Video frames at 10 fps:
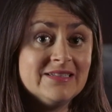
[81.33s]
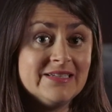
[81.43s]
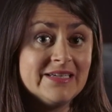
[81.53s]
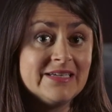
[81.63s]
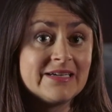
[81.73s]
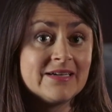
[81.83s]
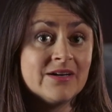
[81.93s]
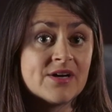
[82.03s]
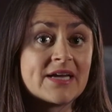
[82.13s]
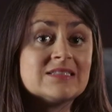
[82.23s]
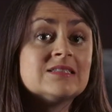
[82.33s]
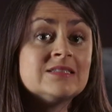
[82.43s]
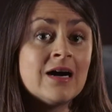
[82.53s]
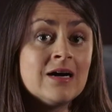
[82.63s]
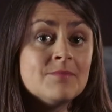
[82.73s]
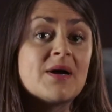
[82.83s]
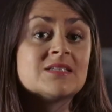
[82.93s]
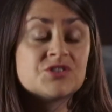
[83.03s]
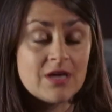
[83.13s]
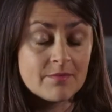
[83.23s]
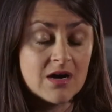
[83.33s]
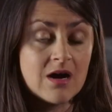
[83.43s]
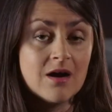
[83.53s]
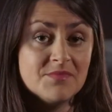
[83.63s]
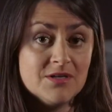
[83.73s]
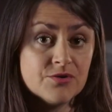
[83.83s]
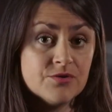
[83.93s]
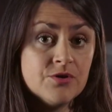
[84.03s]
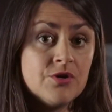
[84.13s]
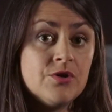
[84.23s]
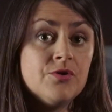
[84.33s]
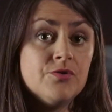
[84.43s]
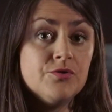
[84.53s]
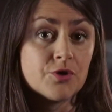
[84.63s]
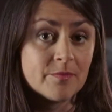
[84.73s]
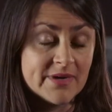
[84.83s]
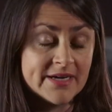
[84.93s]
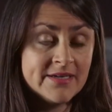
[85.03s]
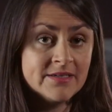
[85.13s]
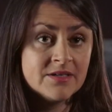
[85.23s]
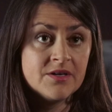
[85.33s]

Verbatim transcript: des euh, résidents, particulièrement en milieu urbain,